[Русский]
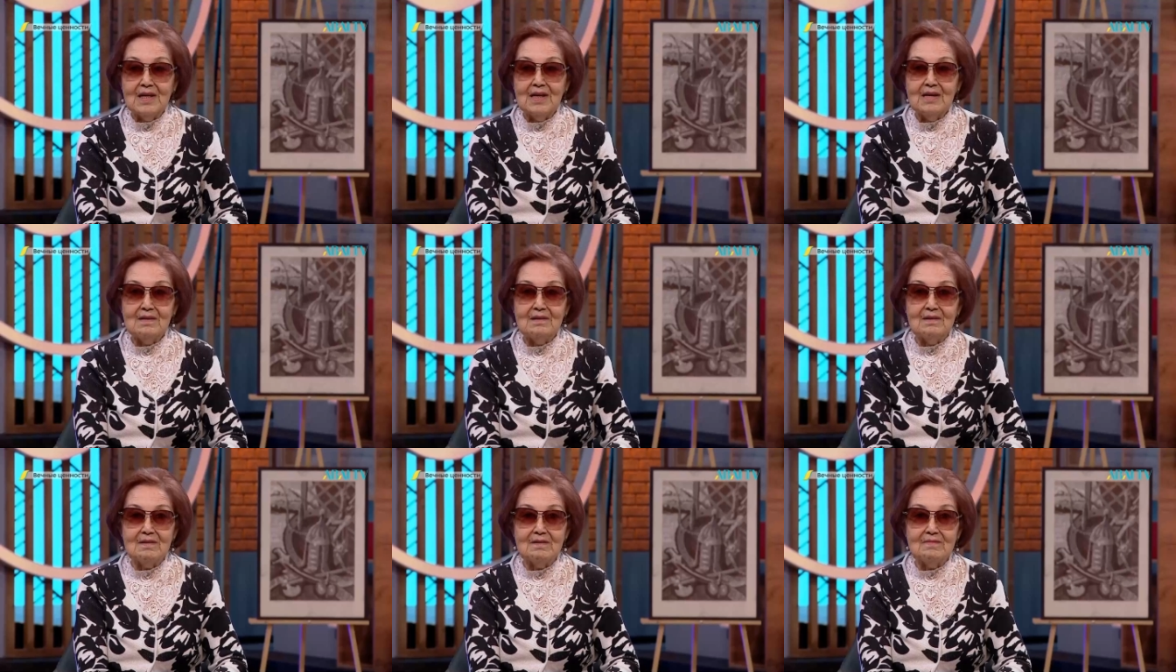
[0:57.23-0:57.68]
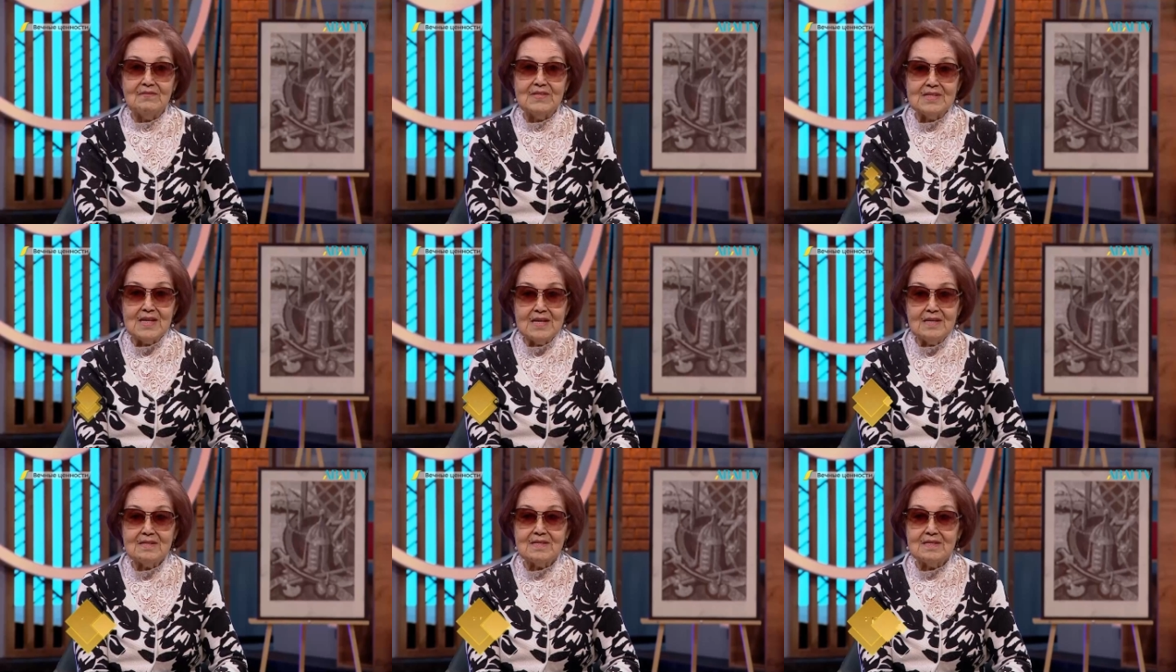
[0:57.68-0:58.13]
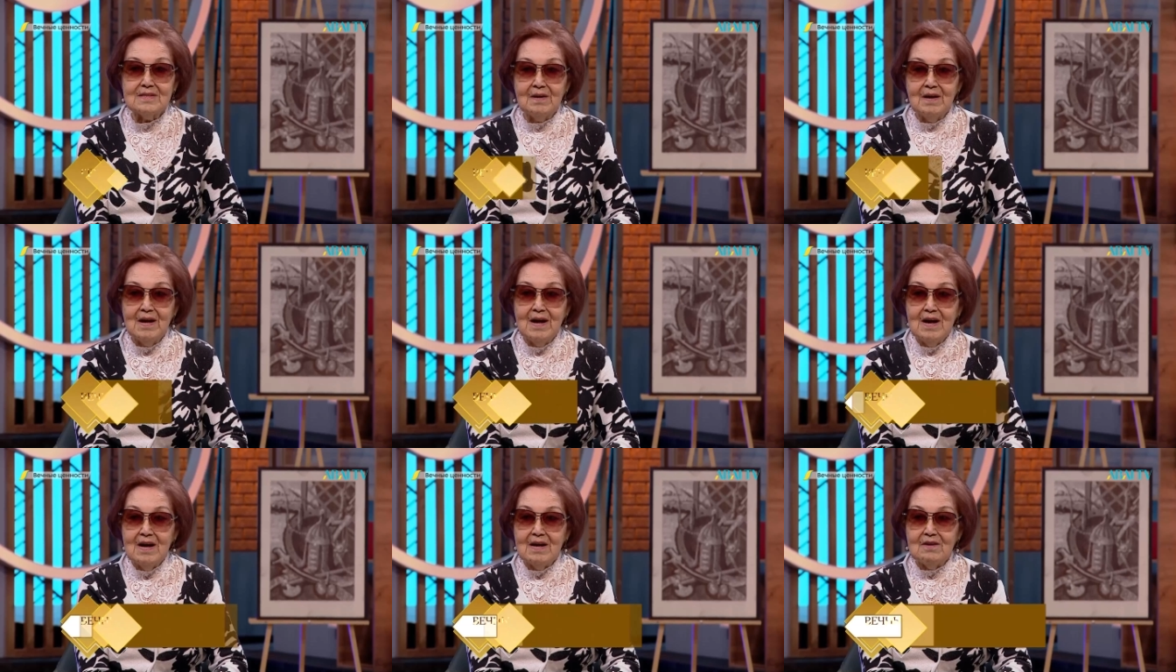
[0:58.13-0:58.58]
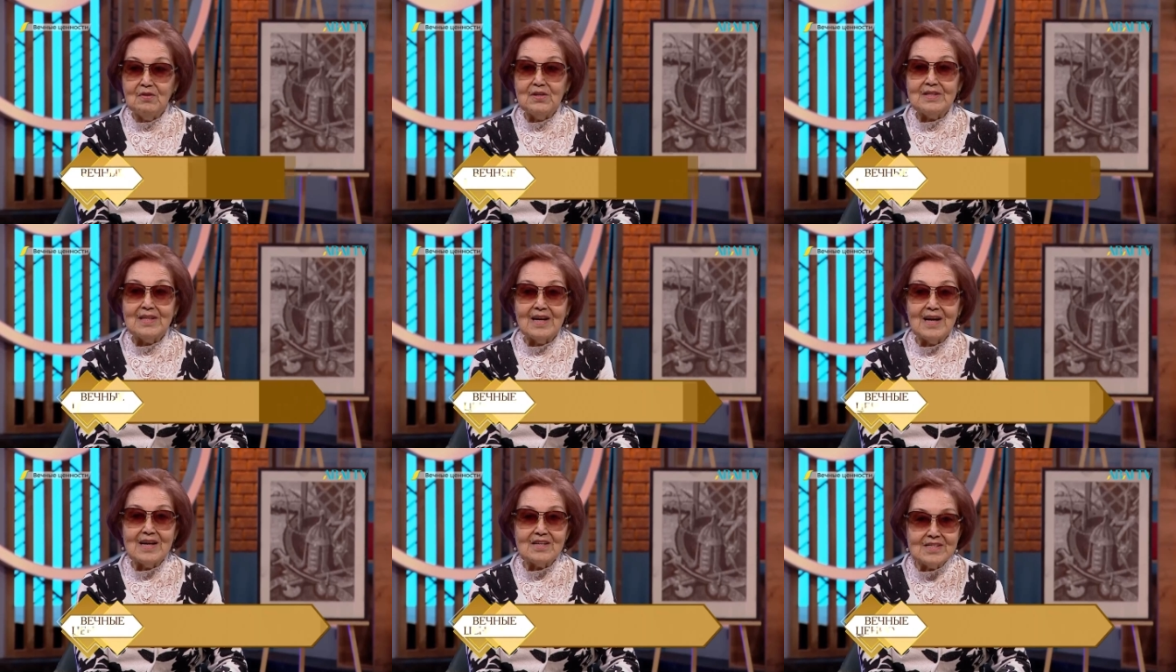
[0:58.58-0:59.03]
э, знаете, вот
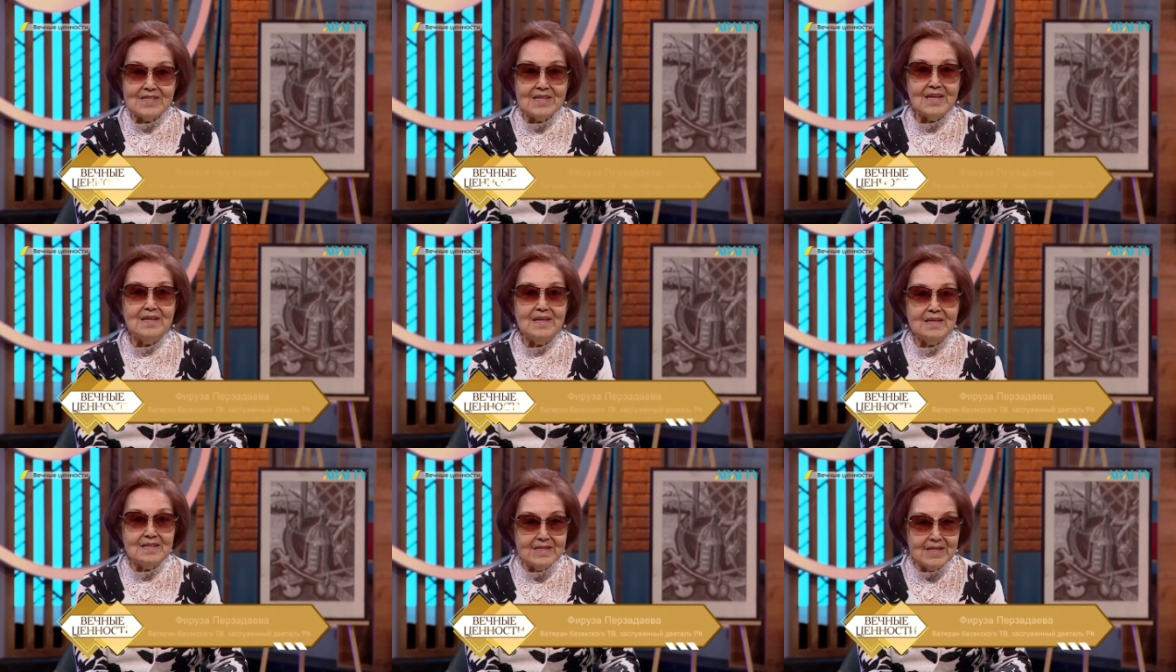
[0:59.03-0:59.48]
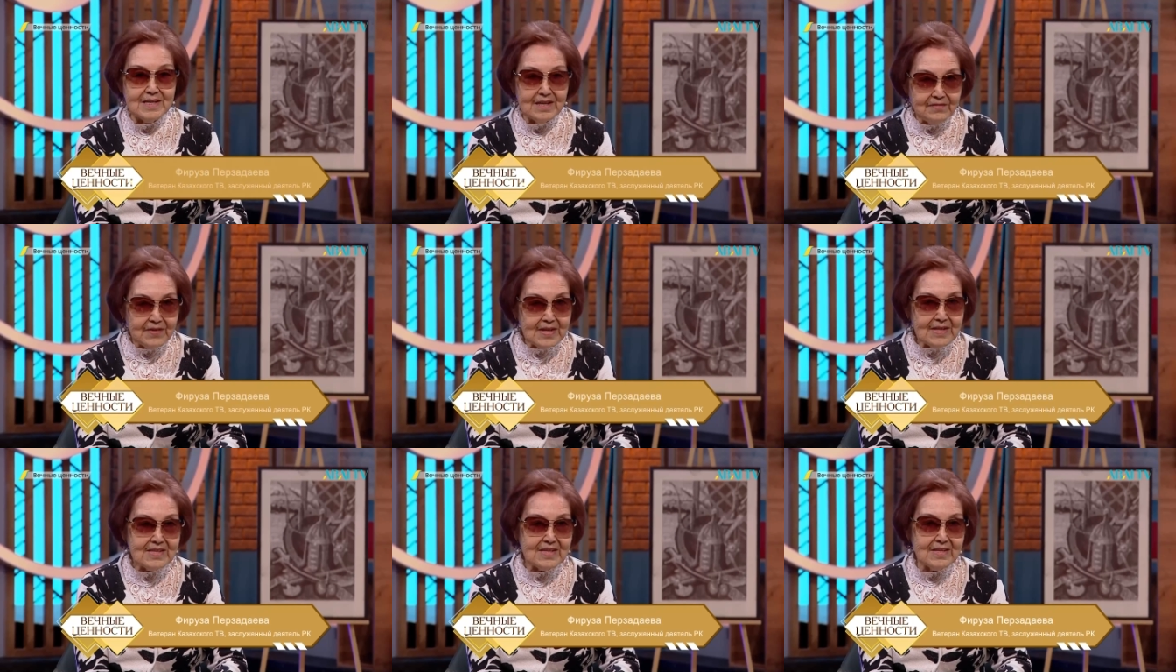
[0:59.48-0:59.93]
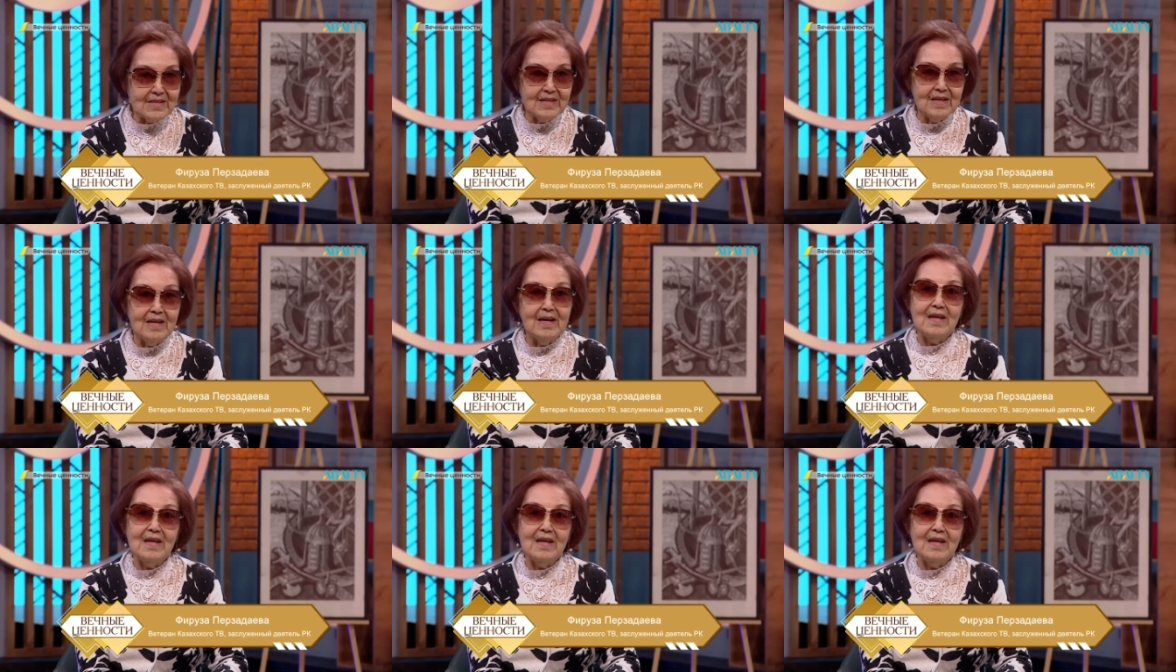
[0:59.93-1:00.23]
рождение телевидения